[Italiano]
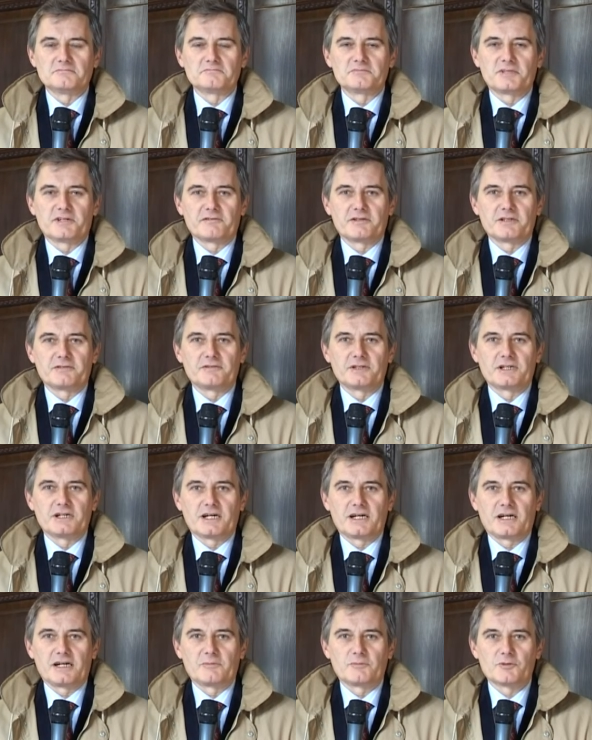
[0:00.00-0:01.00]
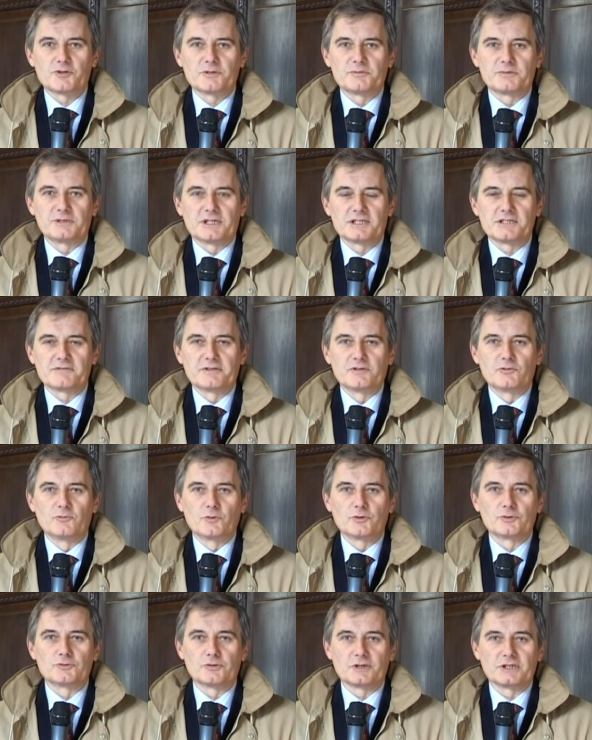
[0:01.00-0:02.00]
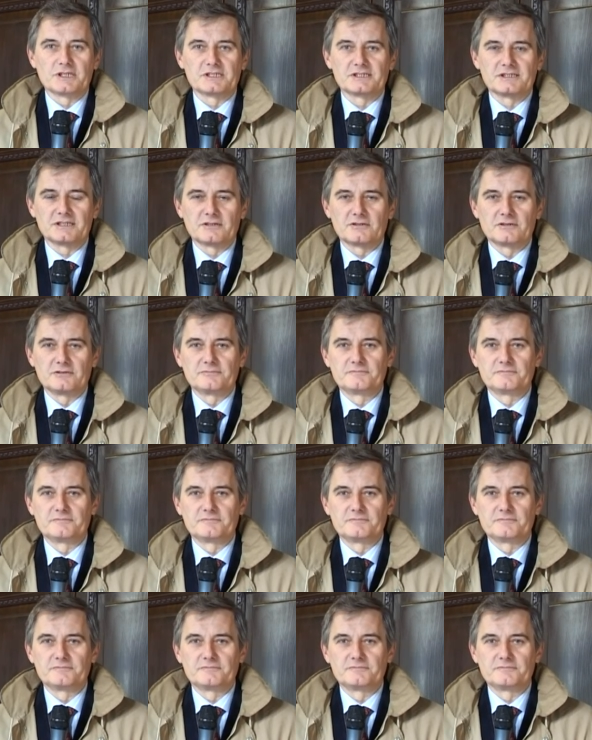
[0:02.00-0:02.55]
per verificare la possibilità di sviluppo turistico.